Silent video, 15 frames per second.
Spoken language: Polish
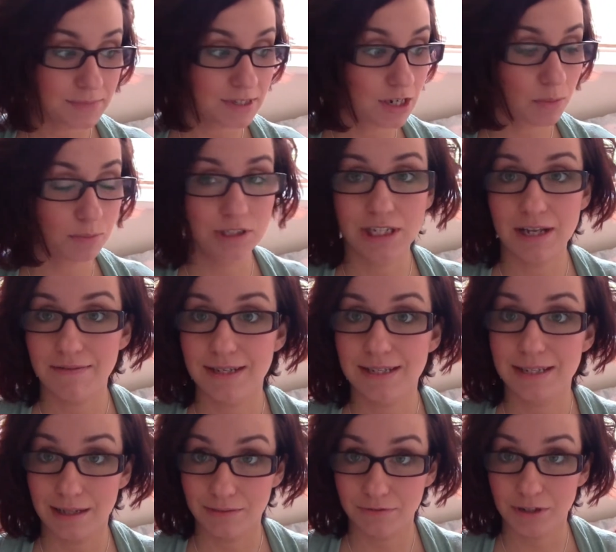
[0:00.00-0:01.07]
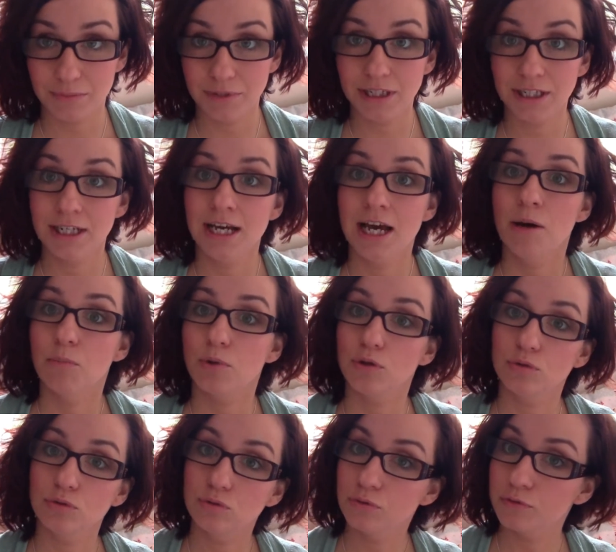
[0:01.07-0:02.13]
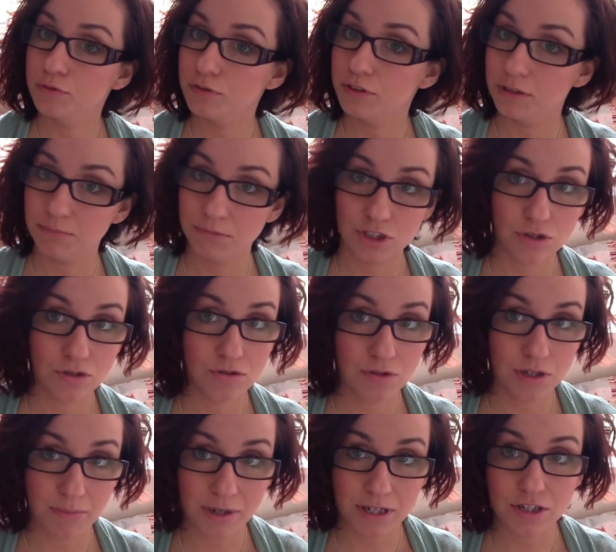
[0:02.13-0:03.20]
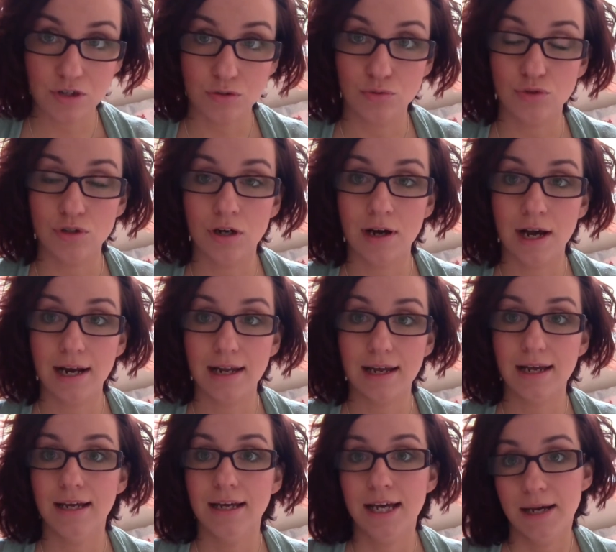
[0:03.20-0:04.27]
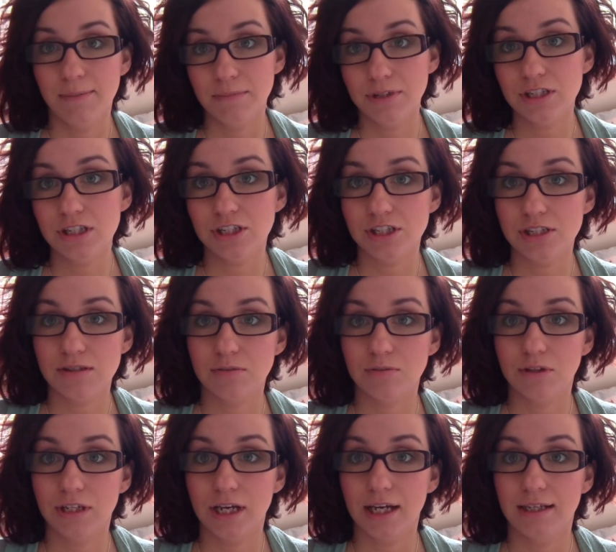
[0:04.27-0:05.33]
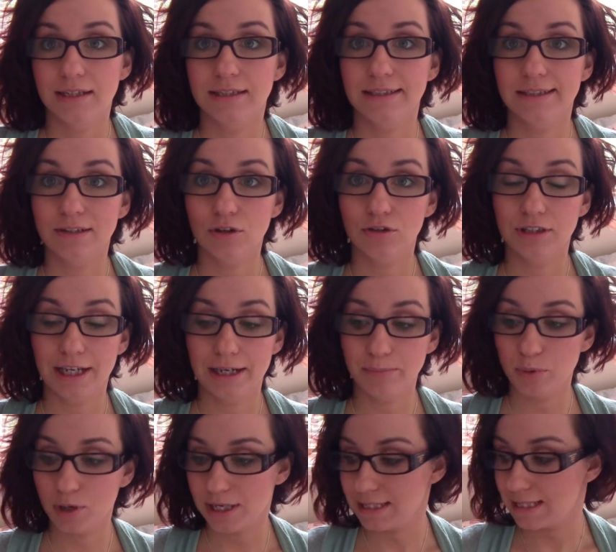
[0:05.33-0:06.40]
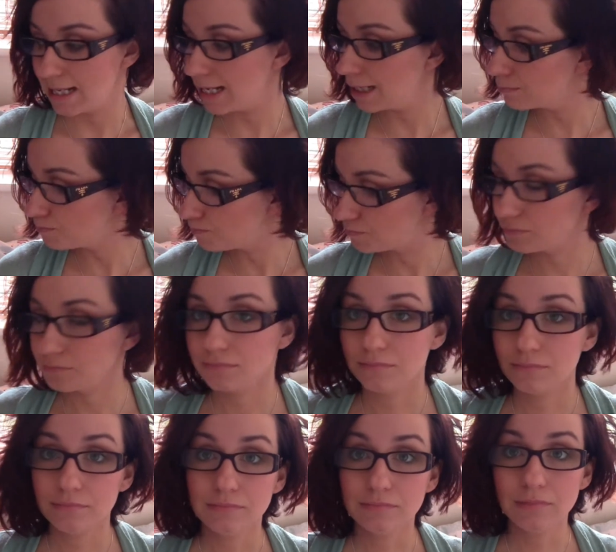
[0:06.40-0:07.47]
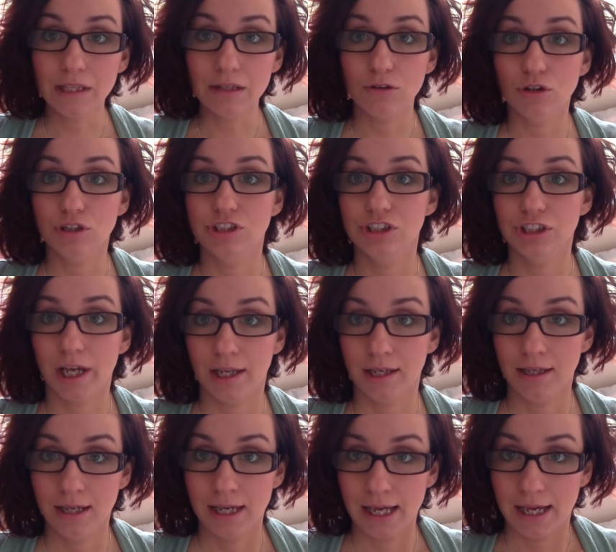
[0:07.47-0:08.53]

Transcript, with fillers: e, zrobić dla Was ten filmik produktów w tym miesiącu nie będzie dużo, ale myślę, że są one e, godne polecenia no i dzisiaj